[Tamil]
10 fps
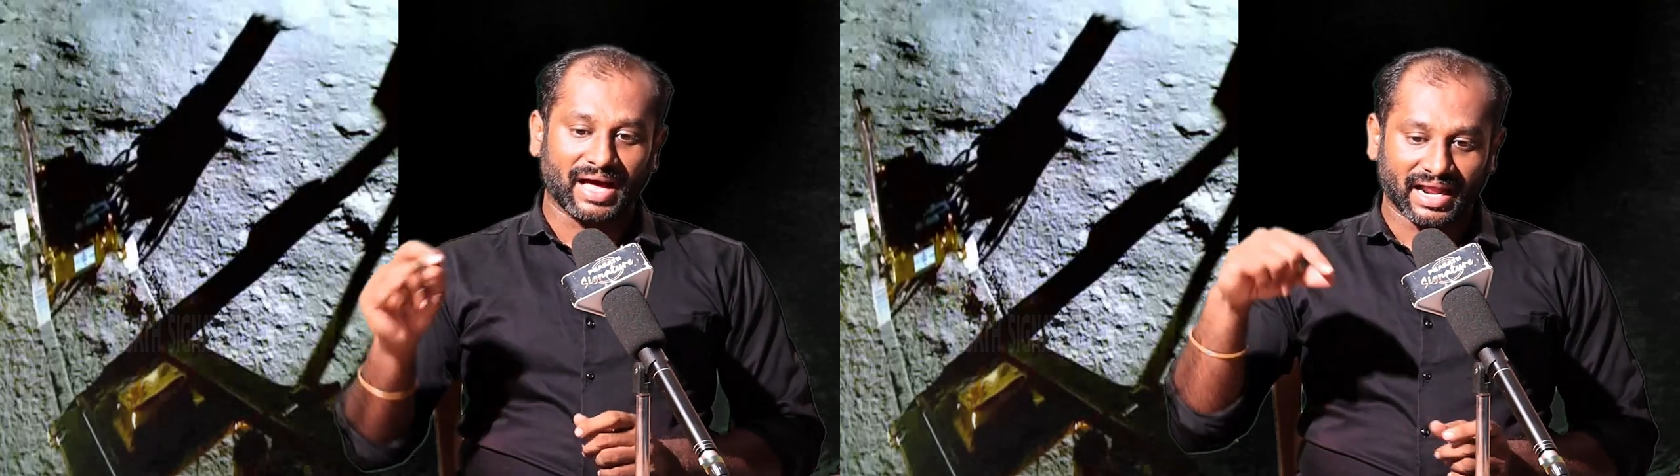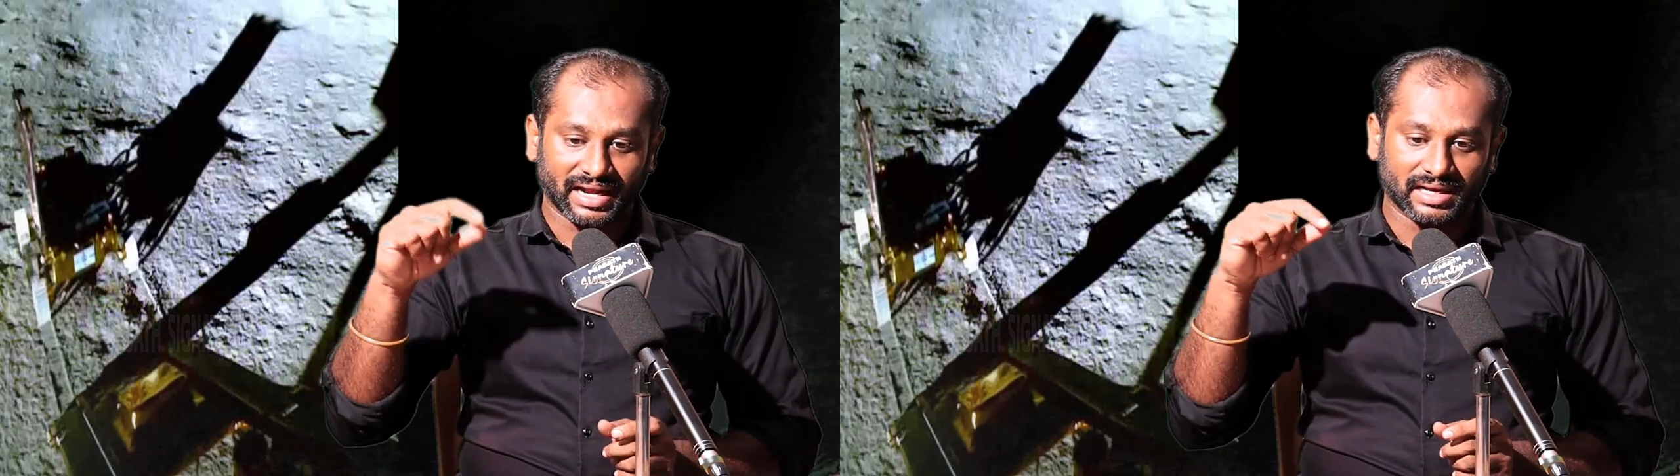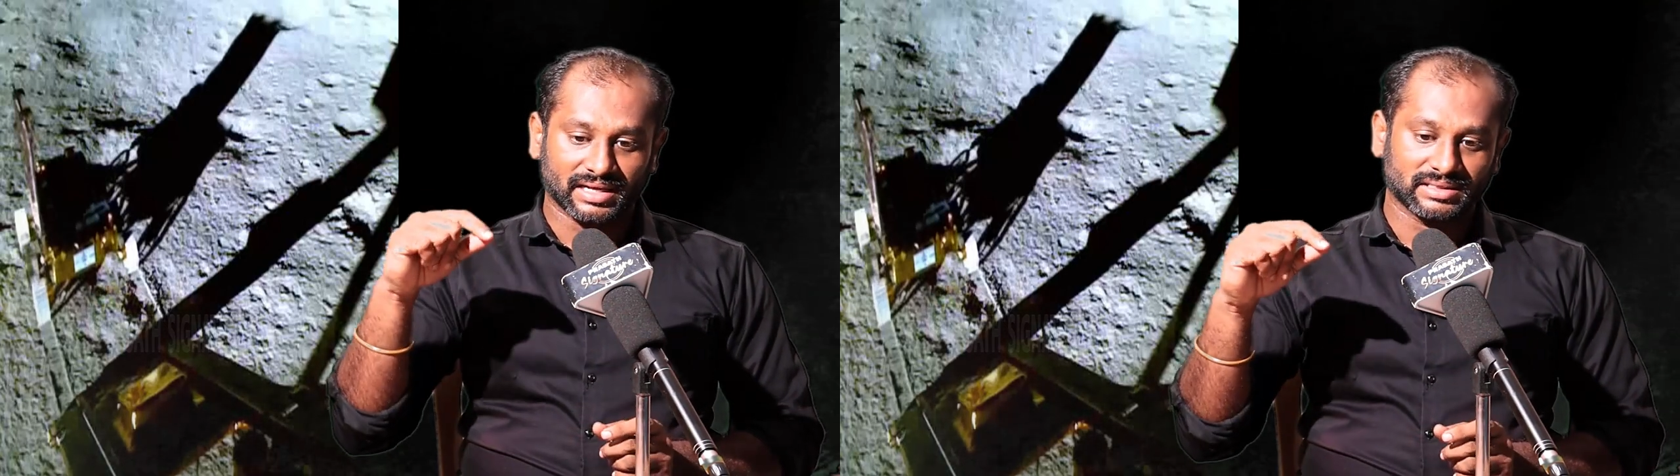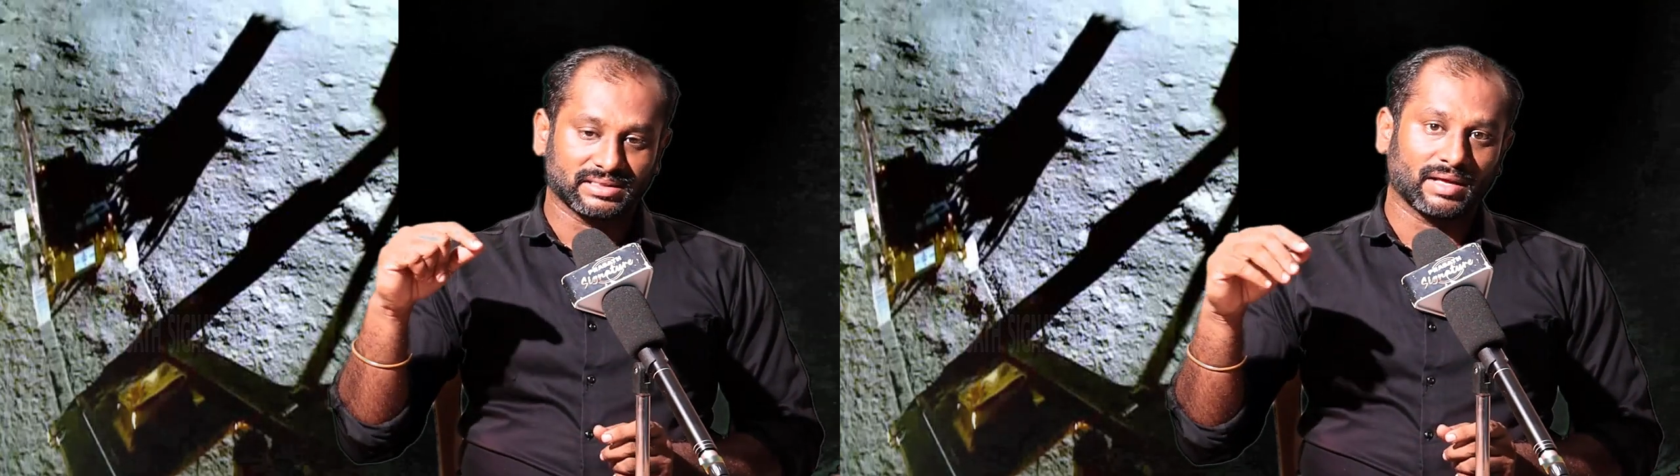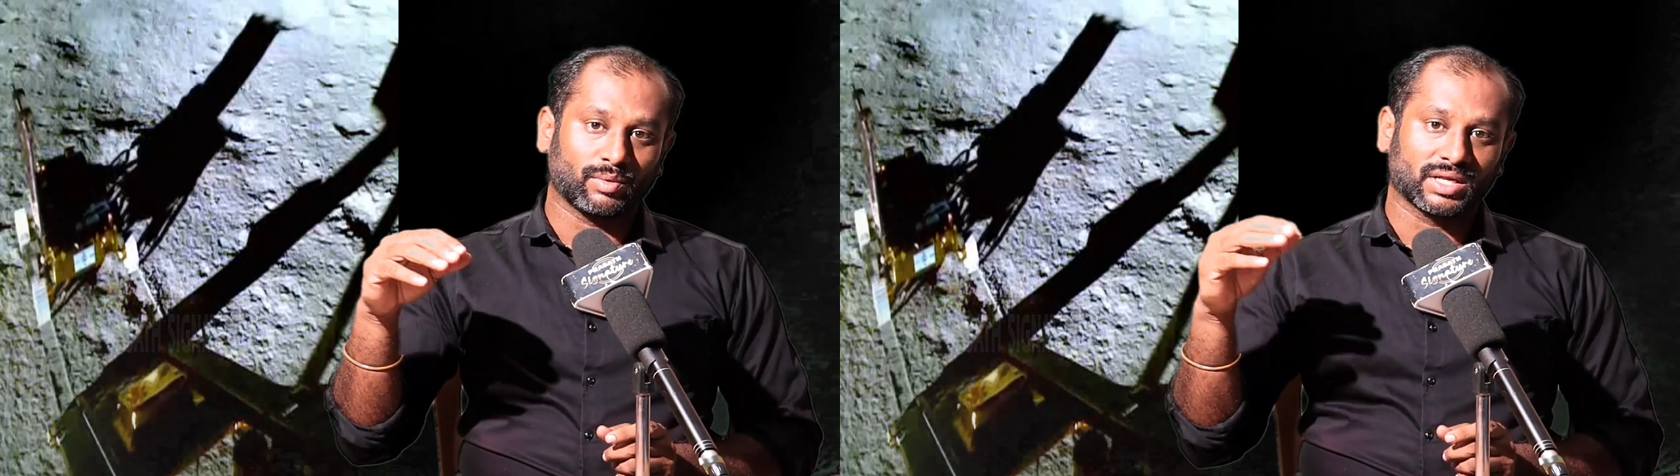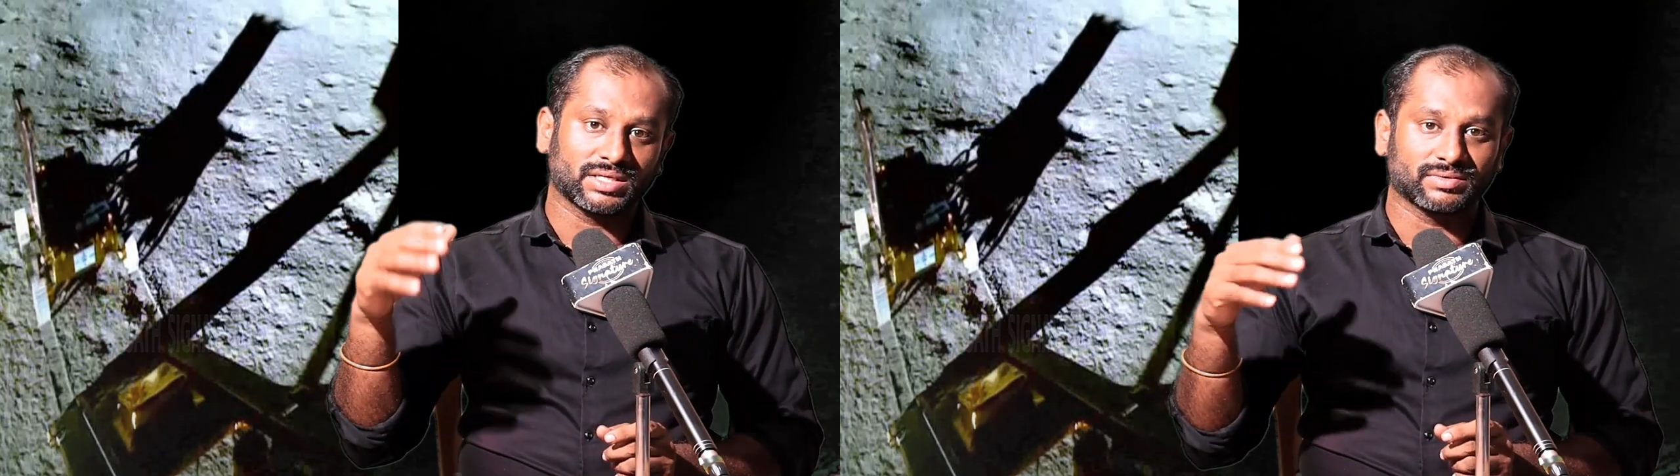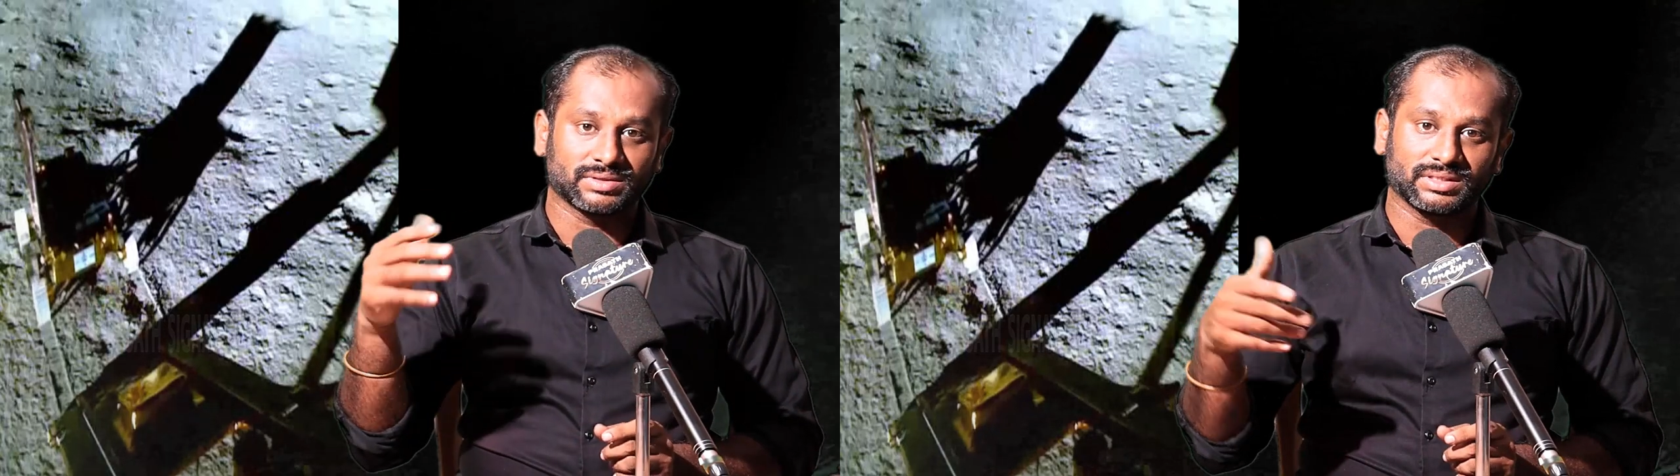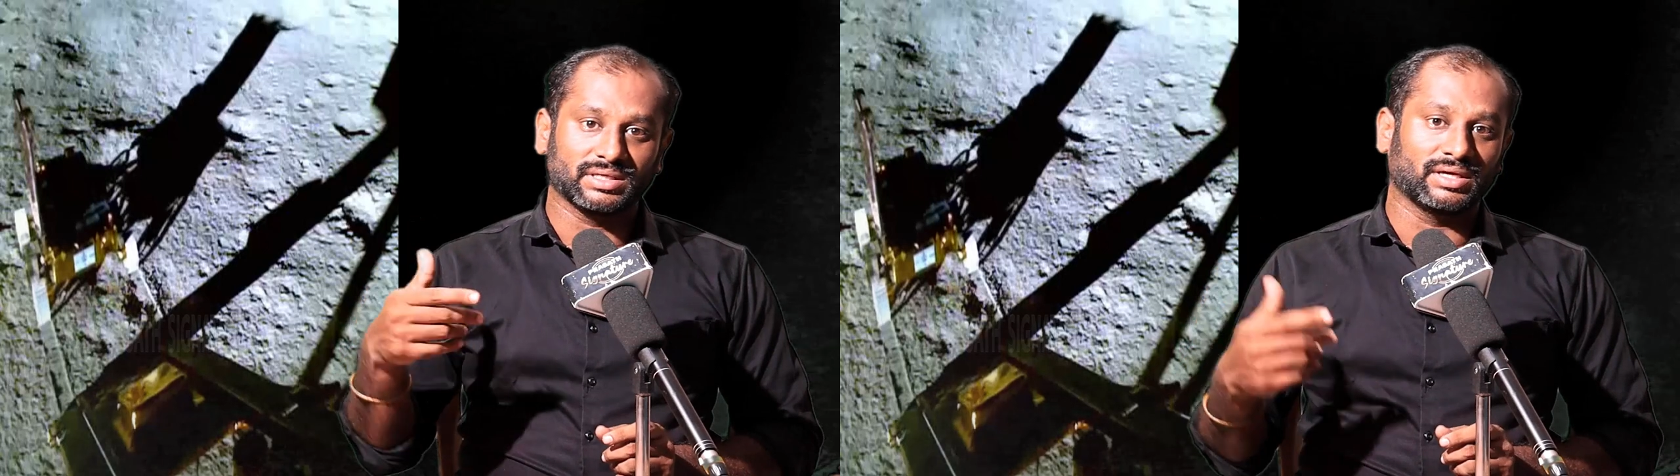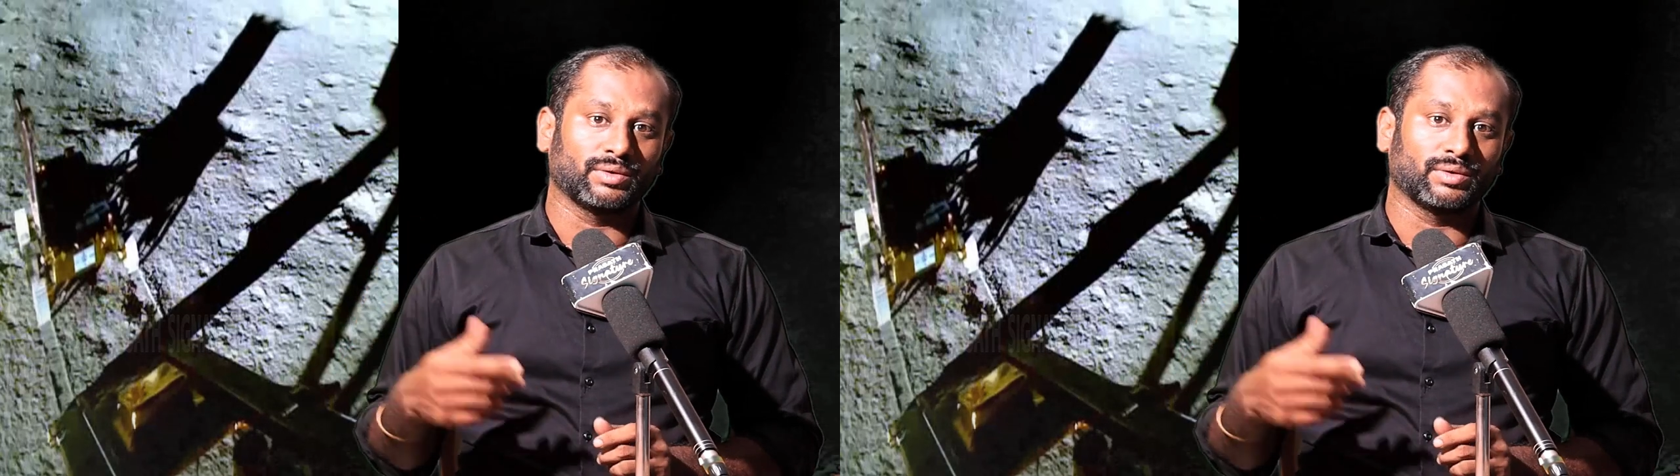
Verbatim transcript: பாறையிலேருந்து தான் உடஞ்சி வந்து